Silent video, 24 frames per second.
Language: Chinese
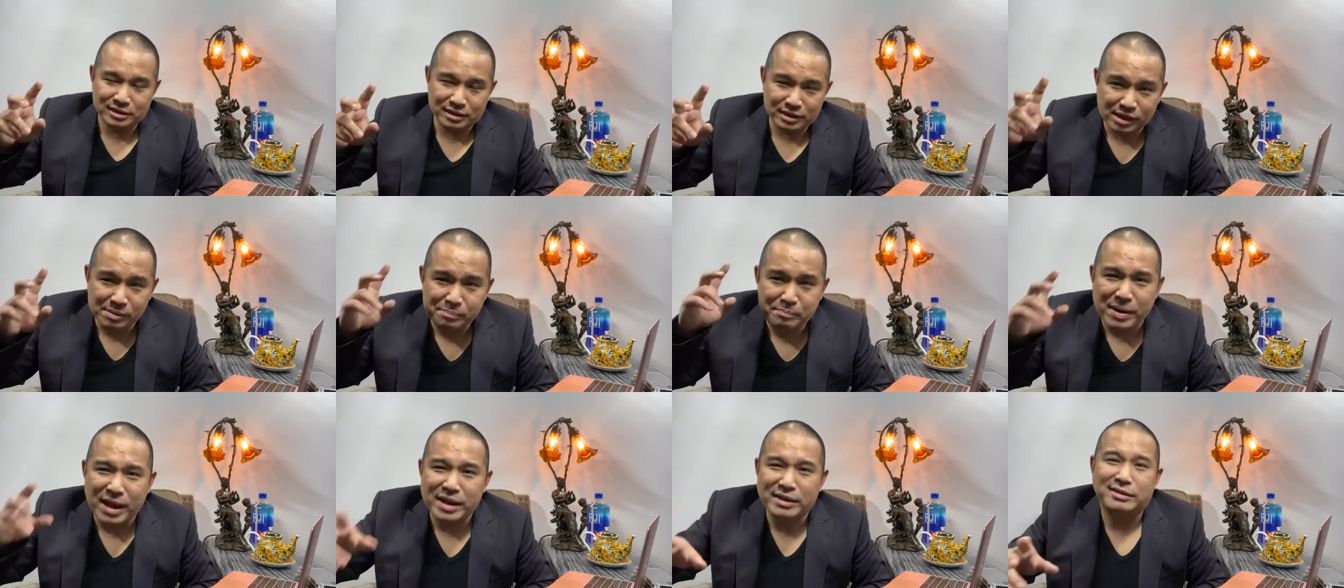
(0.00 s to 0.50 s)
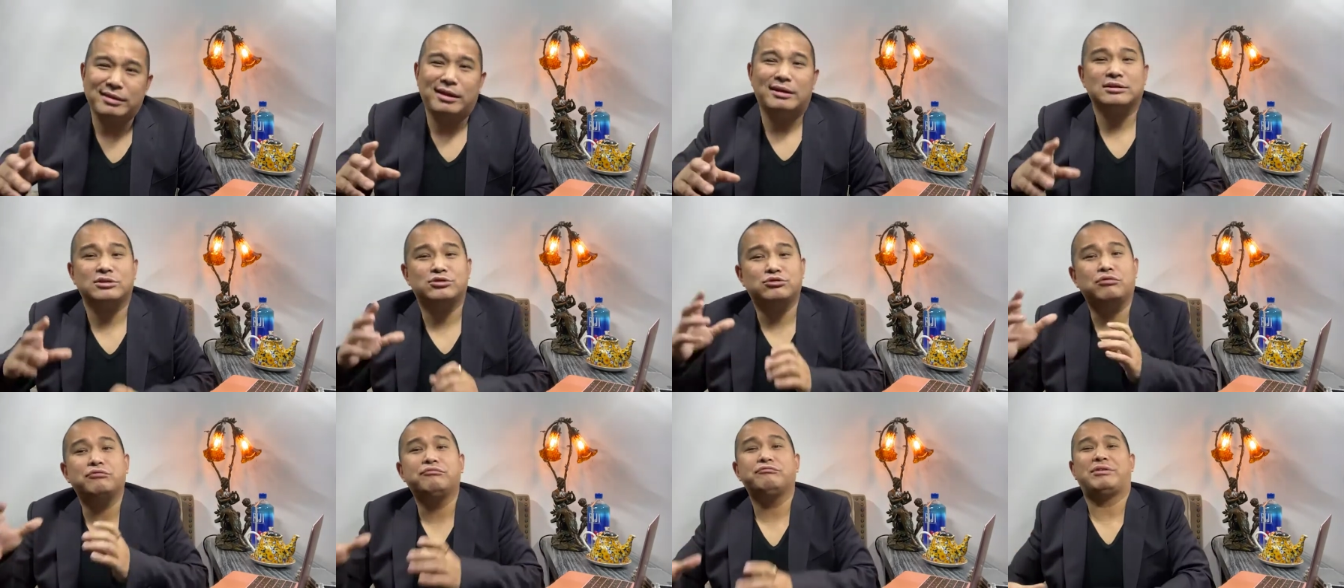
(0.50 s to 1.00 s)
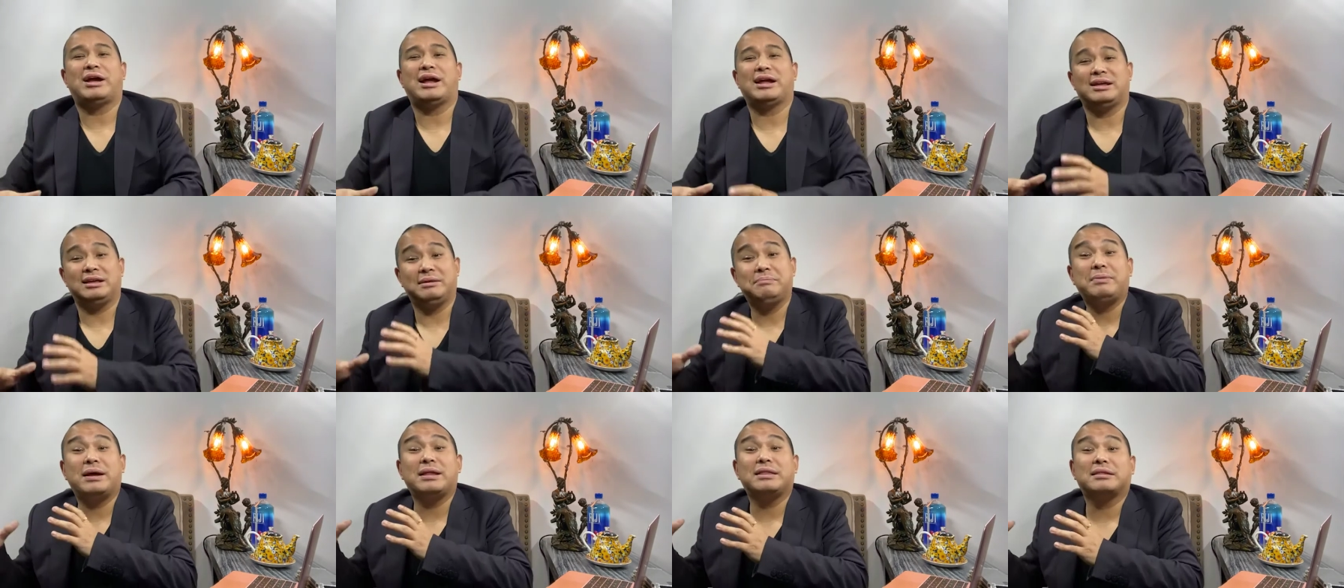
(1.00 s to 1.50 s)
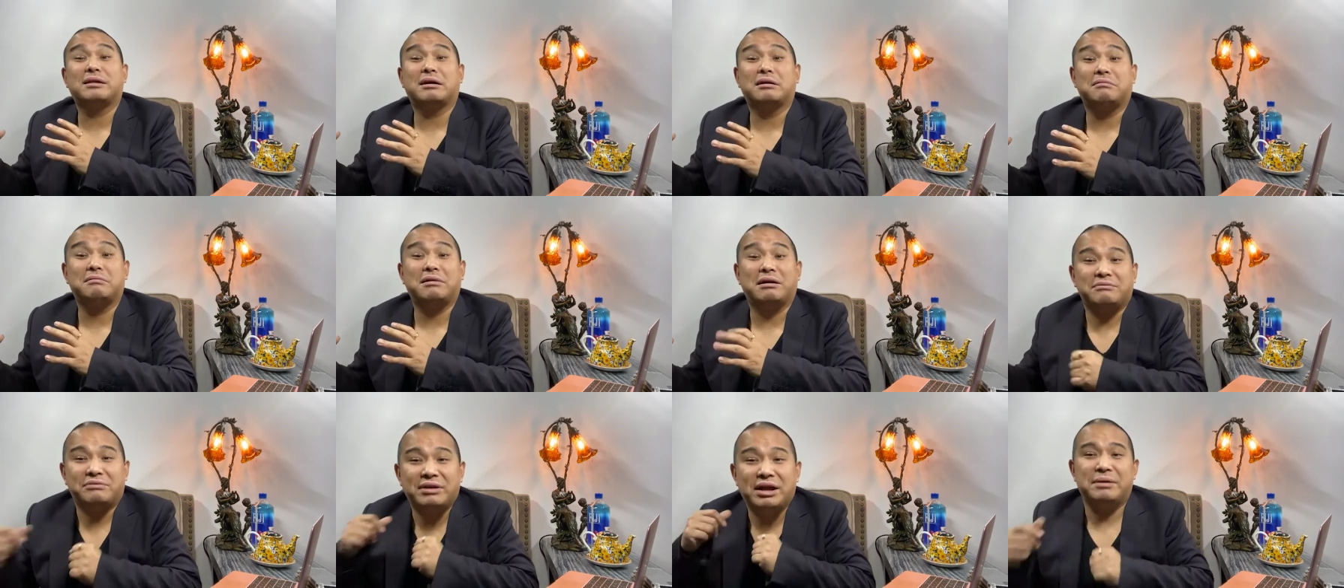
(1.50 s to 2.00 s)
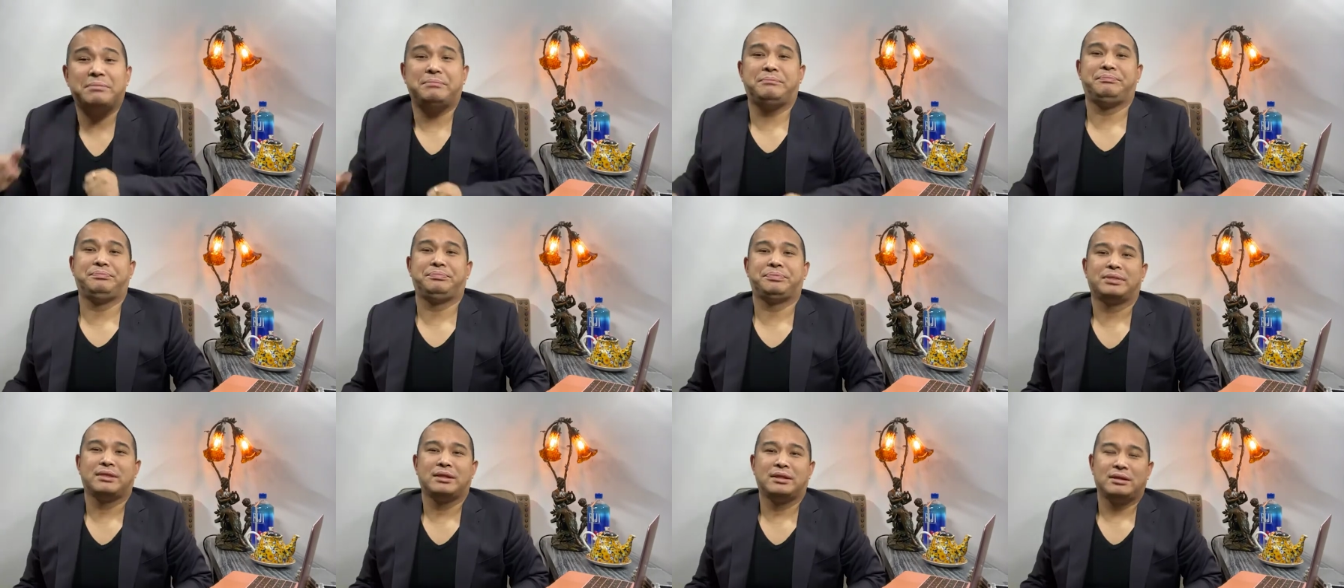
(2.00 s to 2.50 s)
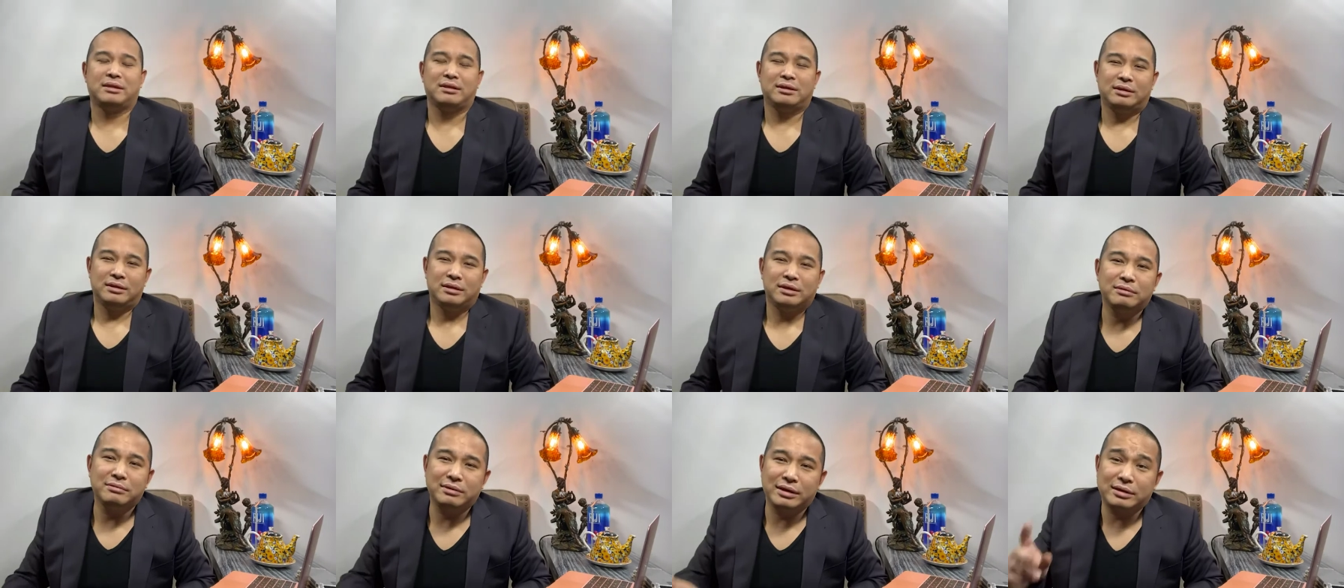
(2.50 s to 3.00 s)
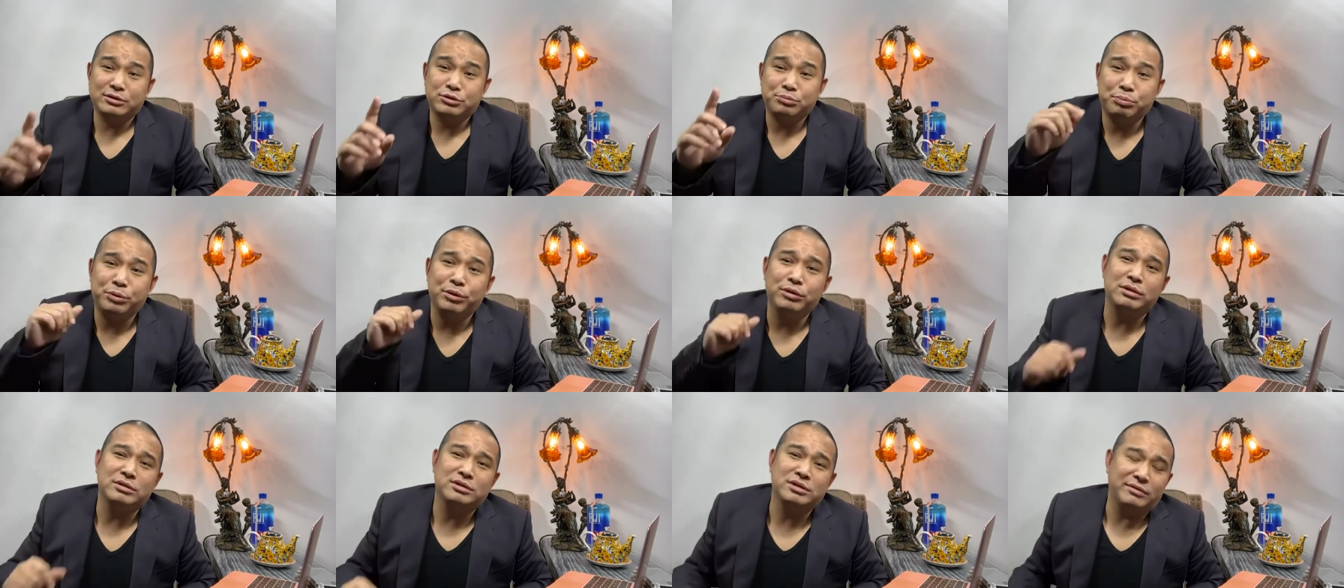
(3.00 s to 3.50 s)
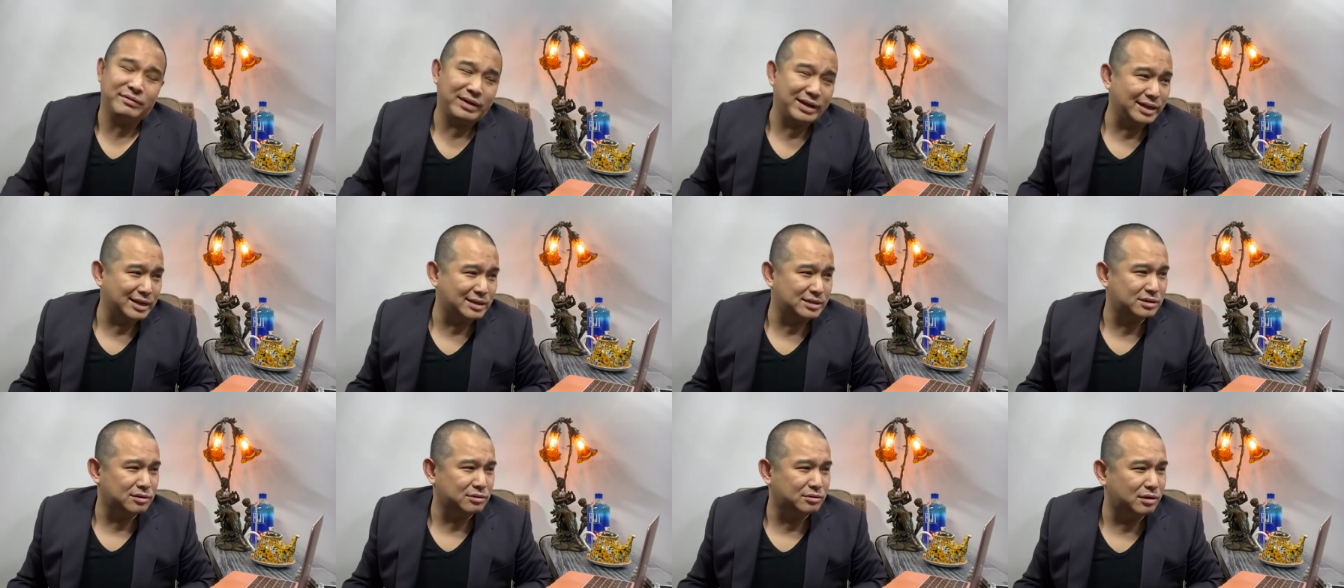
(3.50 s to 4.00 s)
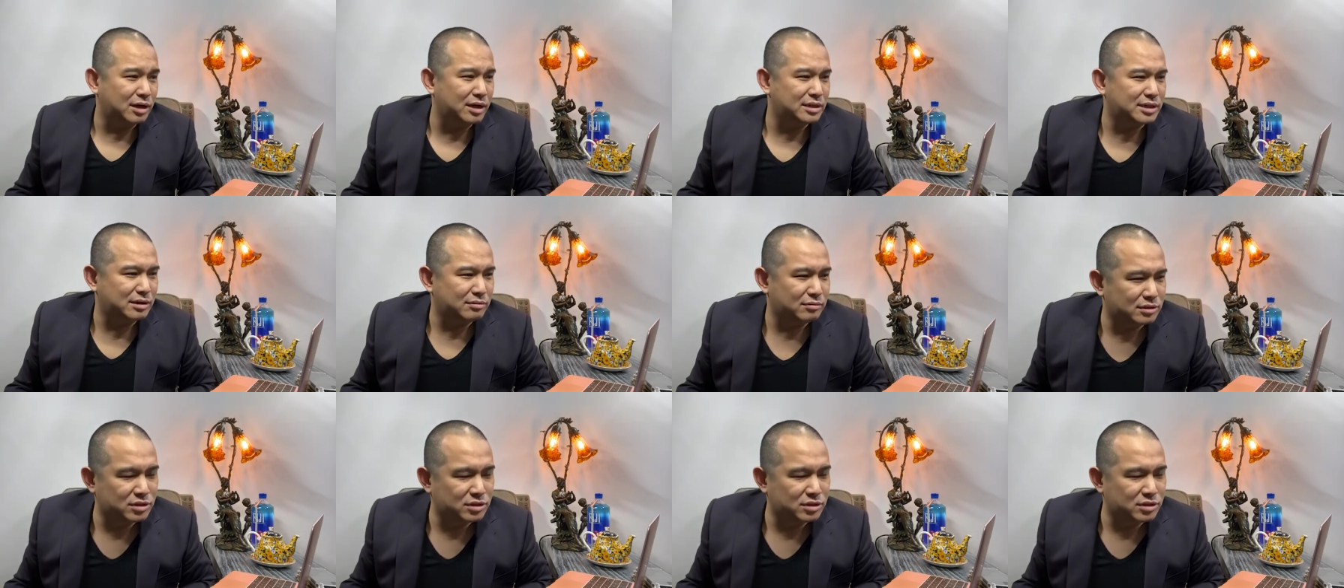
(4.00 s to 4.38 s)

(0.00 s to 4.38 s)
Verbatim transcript: 一半当中饭，一半当晚饭。”因为菠萝炒饭那个时候多少钱？